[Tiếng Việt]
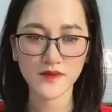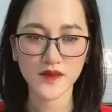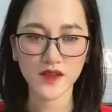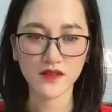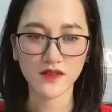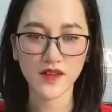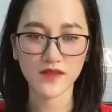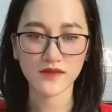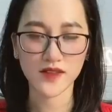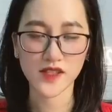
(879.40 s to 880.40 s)
nhưng đứng
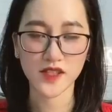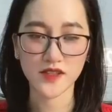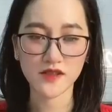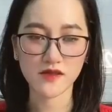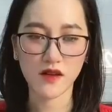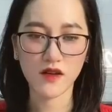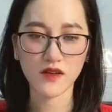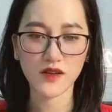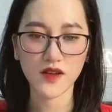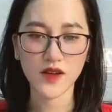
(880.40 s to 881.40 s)
gần thì nhìn rất rõ.
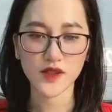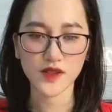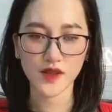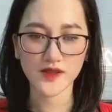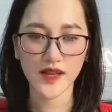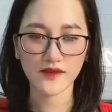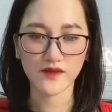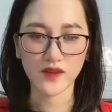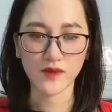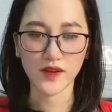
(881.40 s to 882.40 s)
Rõ ràng
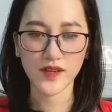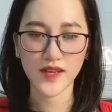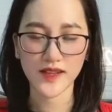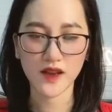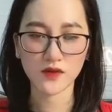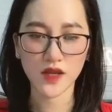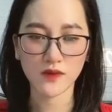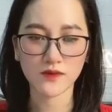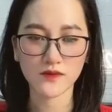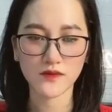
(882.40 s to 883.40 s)
vừa mới đi đánh nhau xong.